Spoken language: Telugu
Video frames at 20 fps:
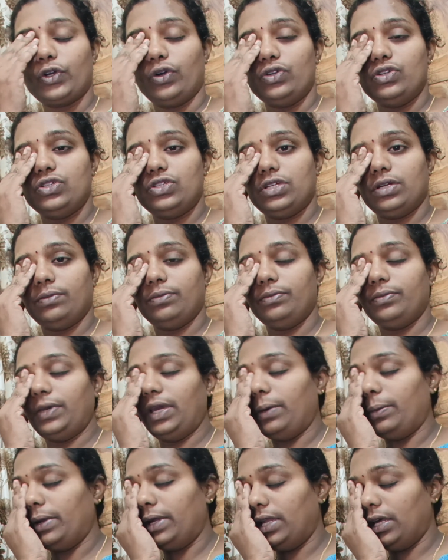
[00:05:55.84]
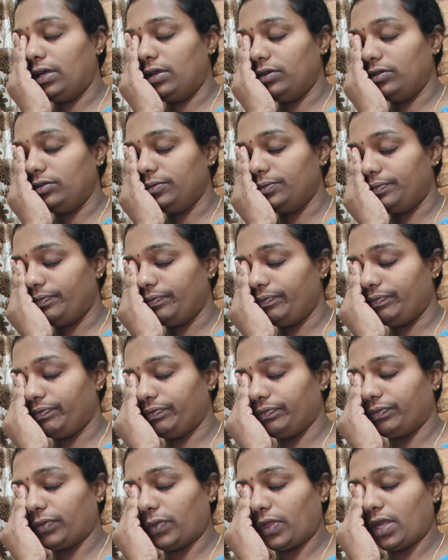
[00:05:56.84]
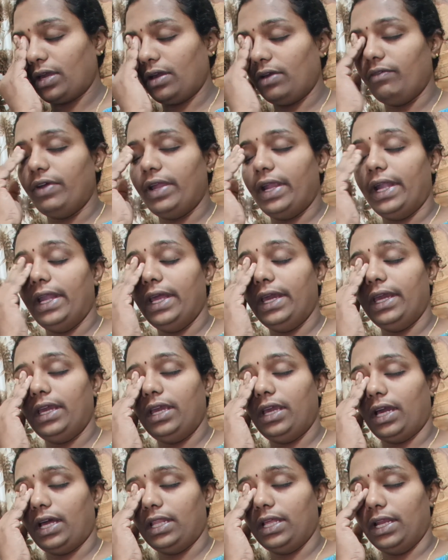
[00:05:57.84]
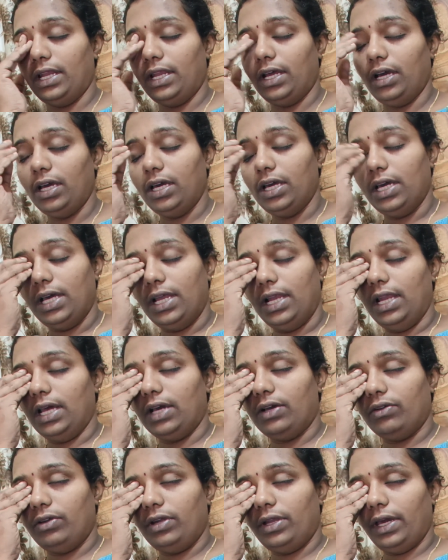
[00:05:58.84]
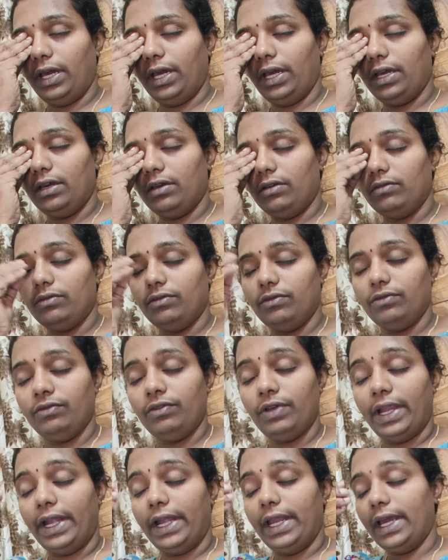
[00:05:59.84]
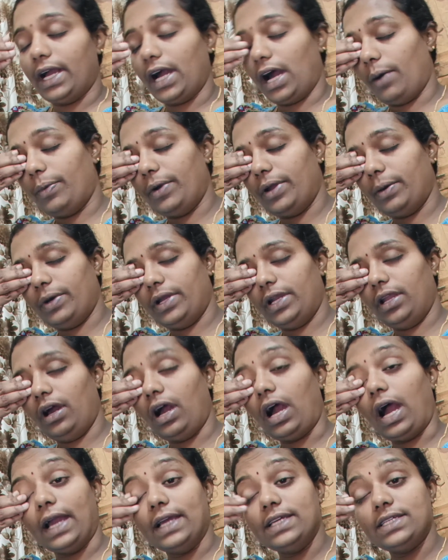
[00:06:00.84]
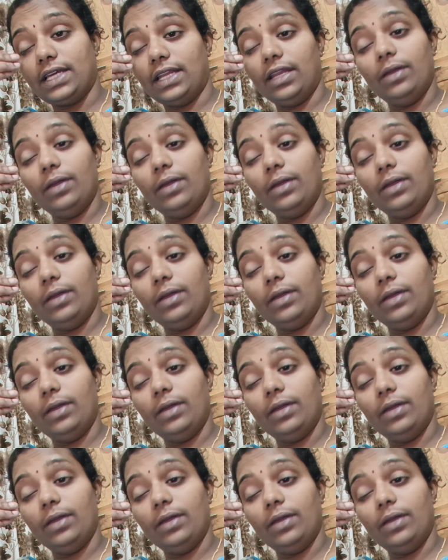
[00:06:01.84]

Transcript: కొంచెం ఏమంటారు వేడి అదన్నా లేకుంటే వేడి కాపడం అన్నా ఐస్